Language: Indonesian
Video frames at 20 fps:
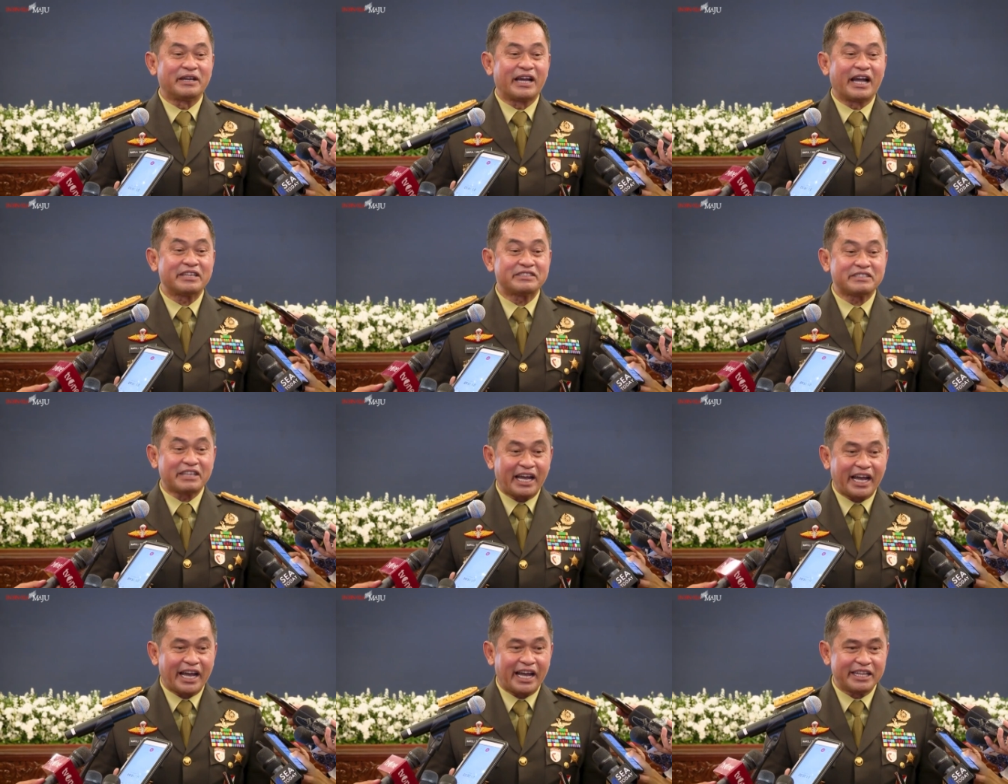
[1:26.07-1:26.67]

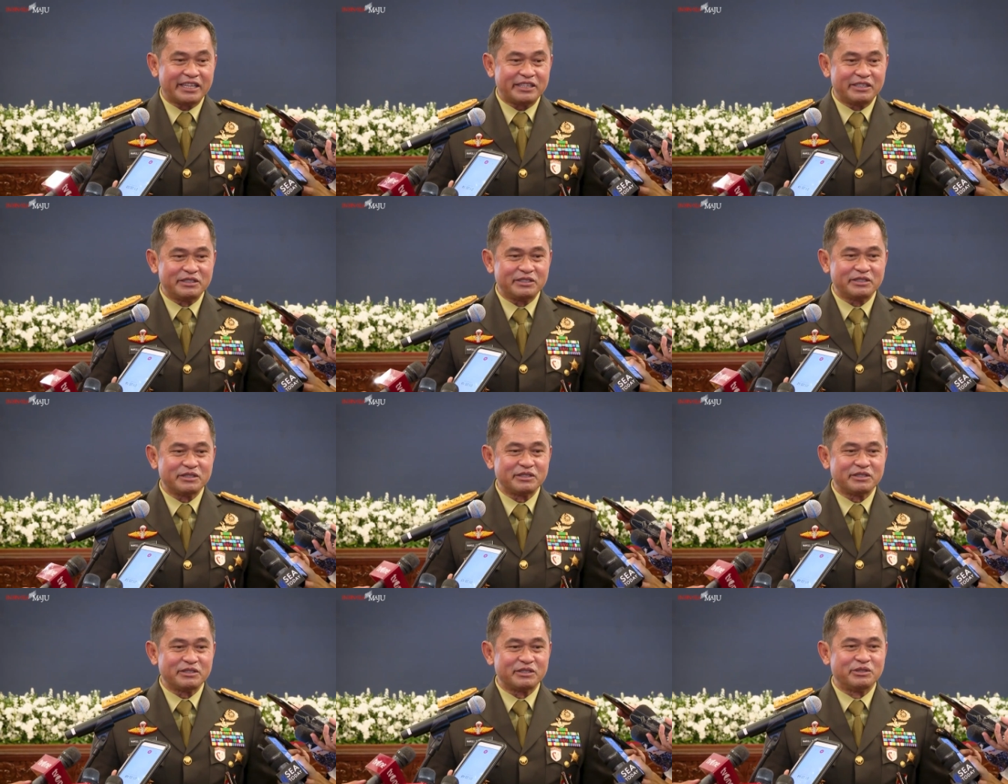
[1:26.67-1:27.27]
kasat
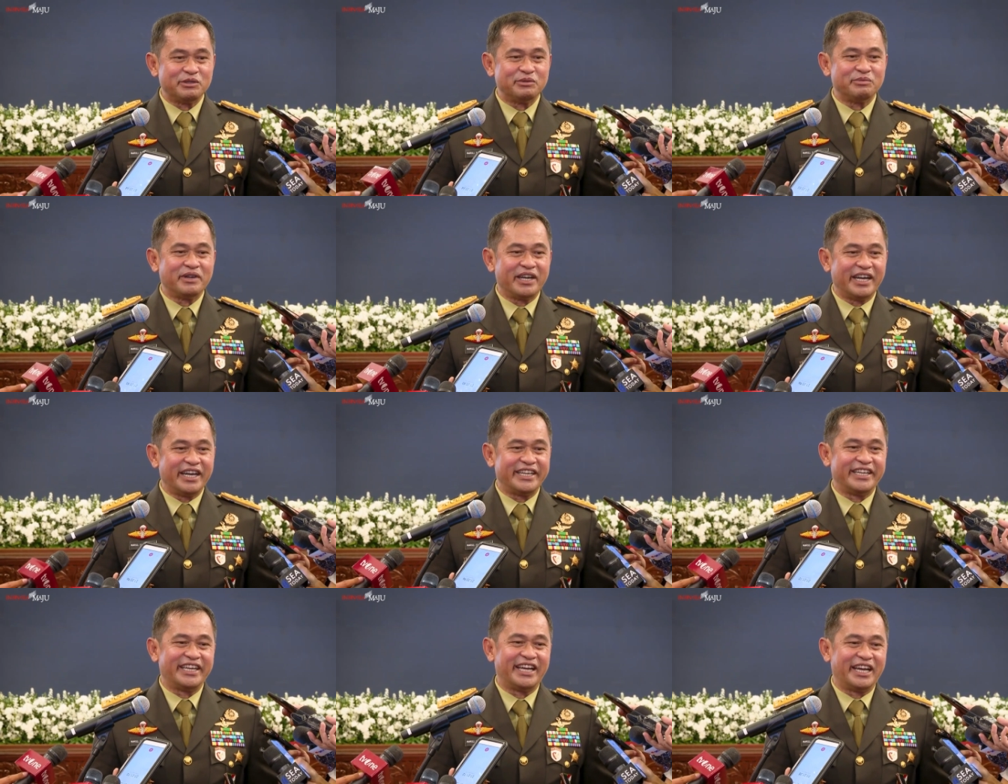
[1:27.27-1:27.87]

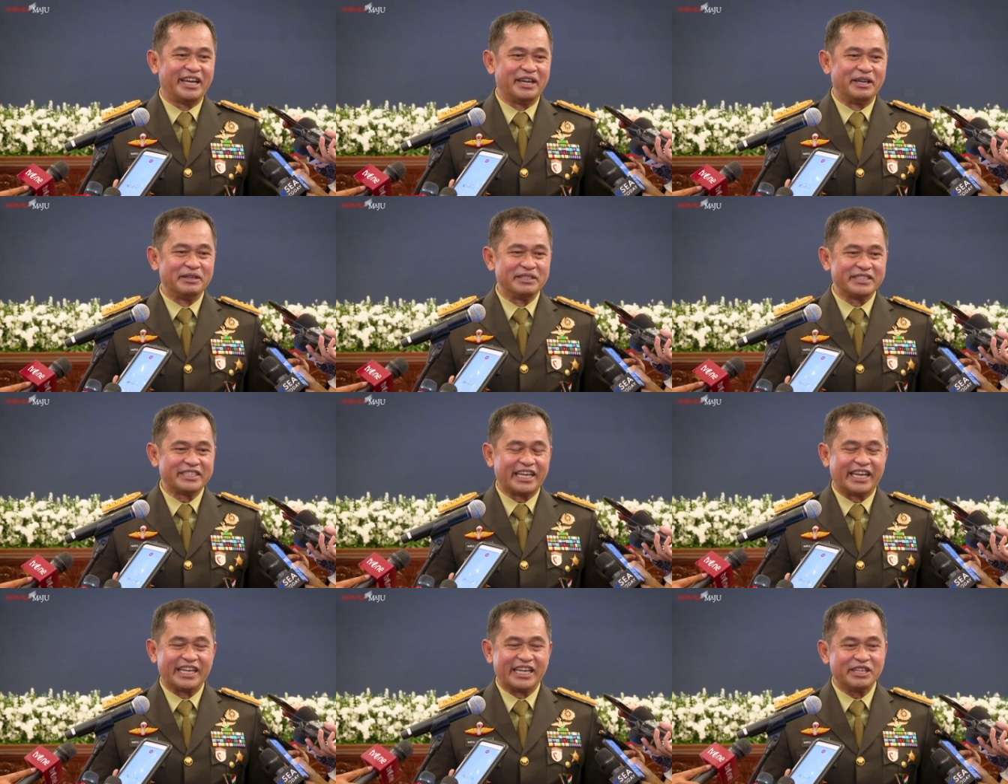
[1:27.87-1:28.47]
cuma ya
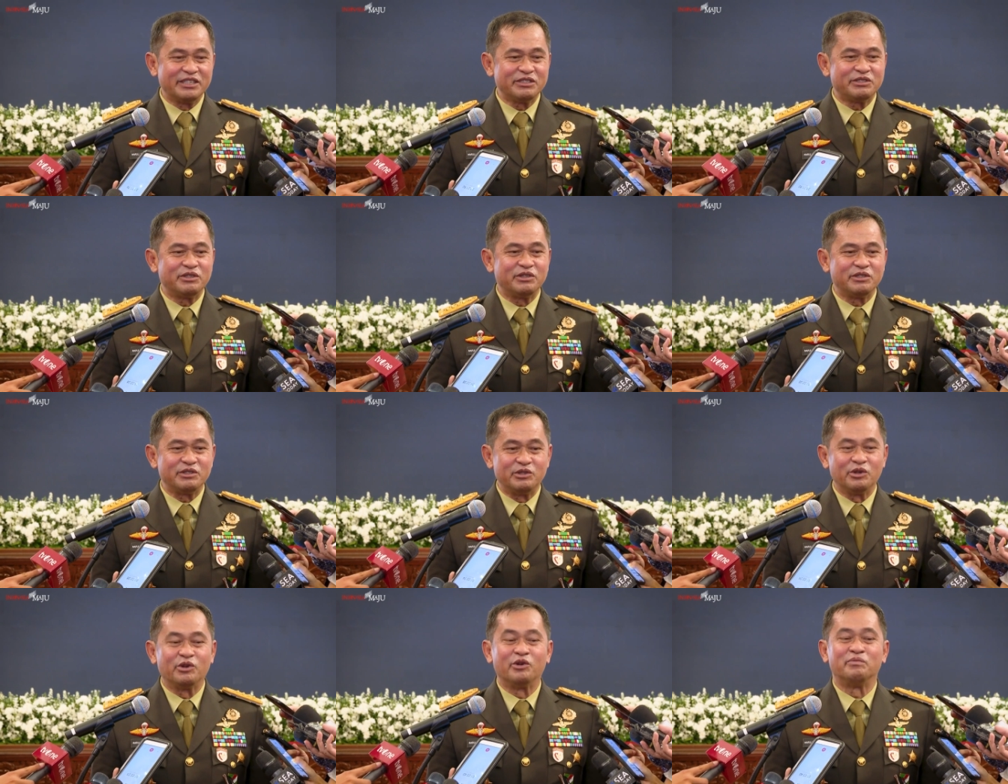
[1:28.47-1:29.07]
sekarang
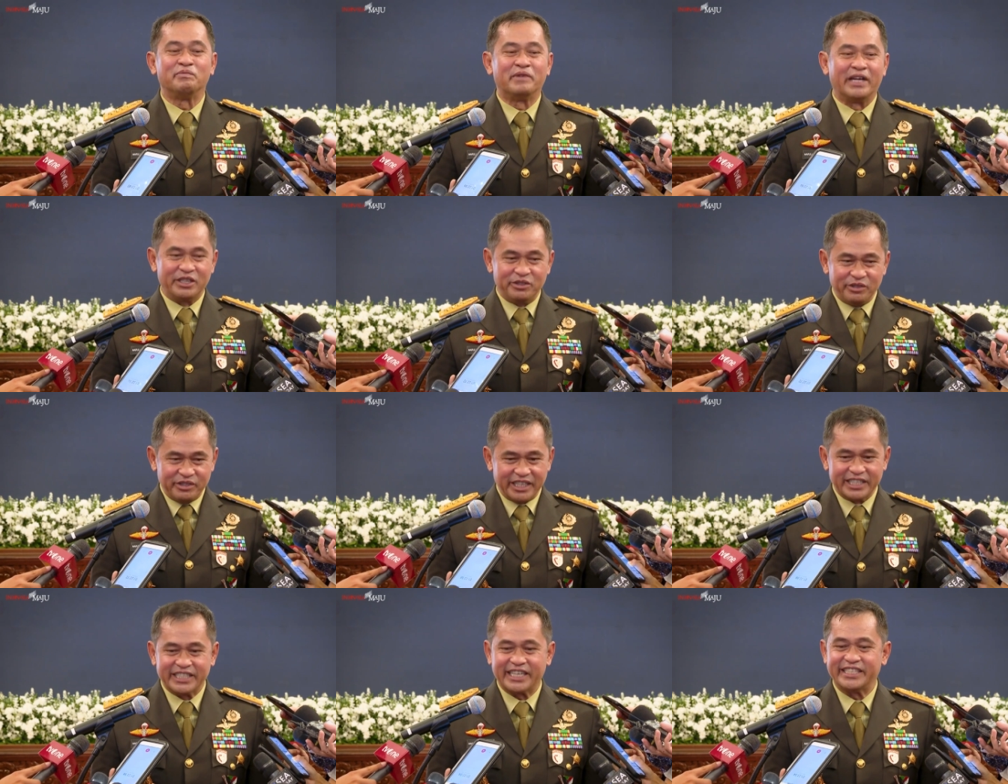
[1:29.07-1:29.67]
cukup
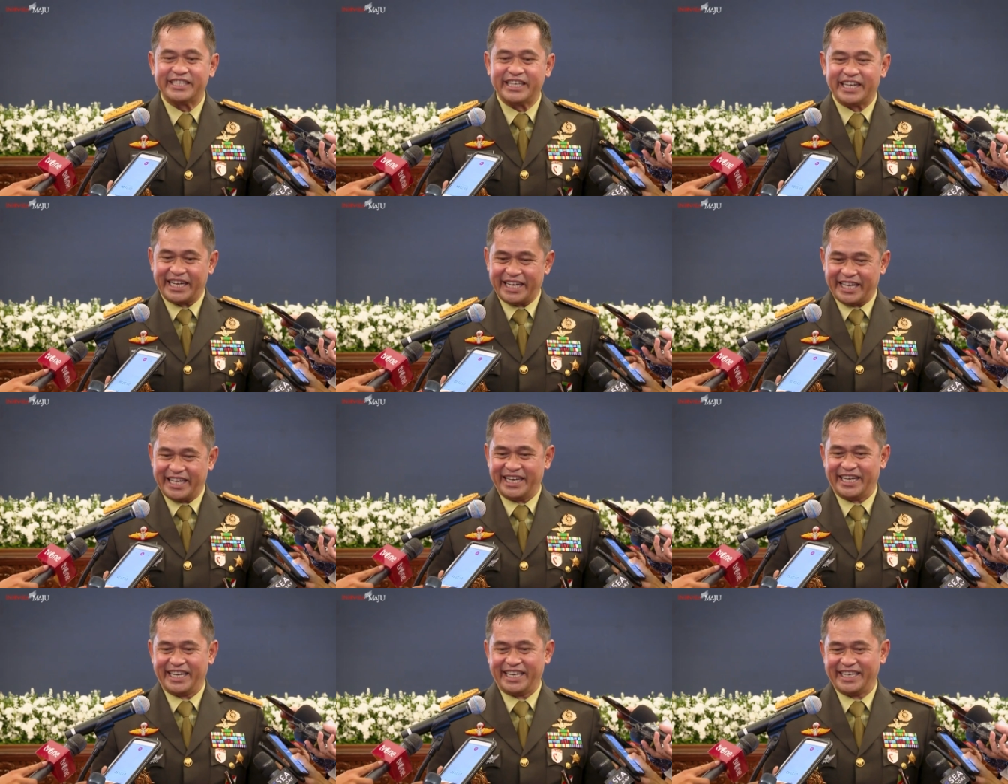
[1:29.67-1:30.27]
mantunya saja sajalah.